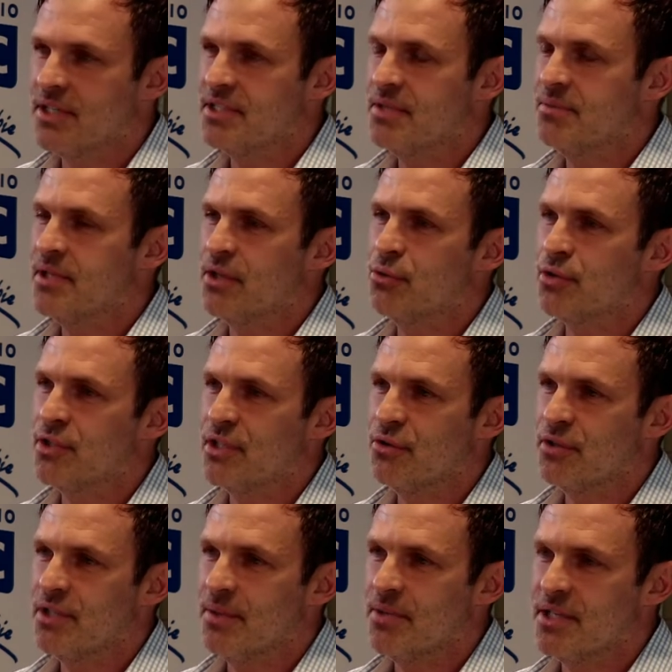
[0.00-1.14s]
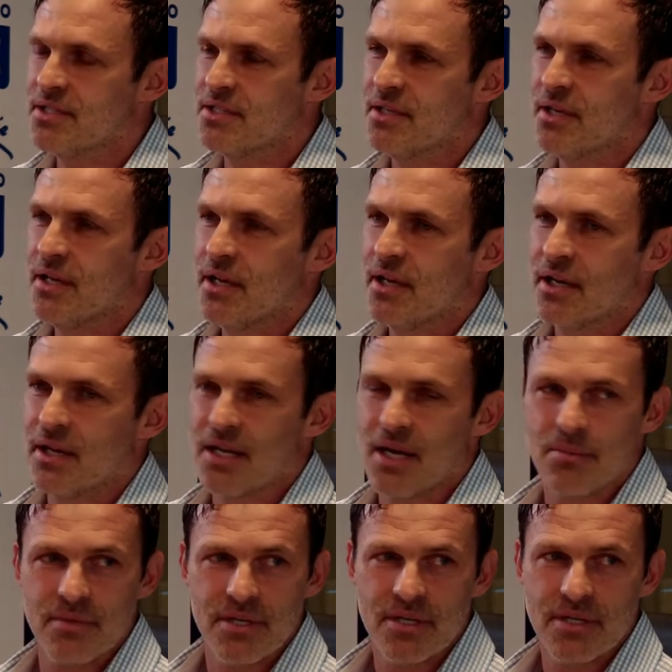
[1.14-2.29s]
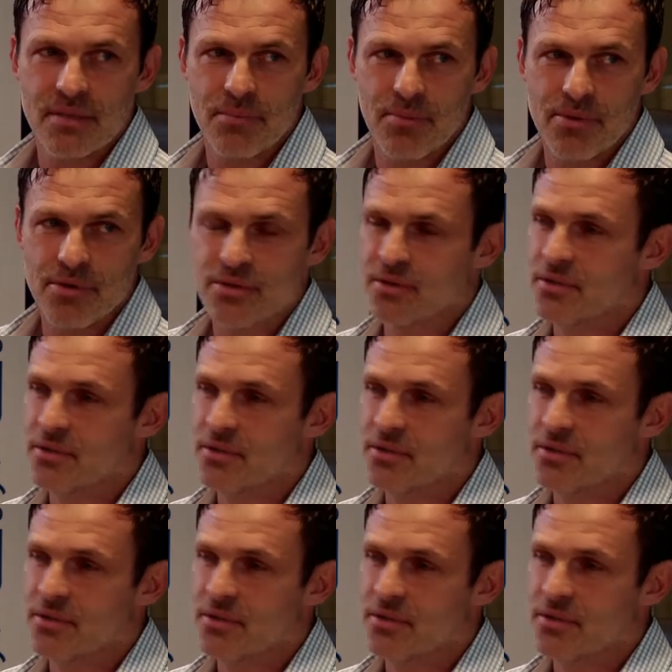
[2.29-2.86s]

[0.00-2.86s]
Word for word: Jedziemy na turniej do Niemiec, gramy po prostu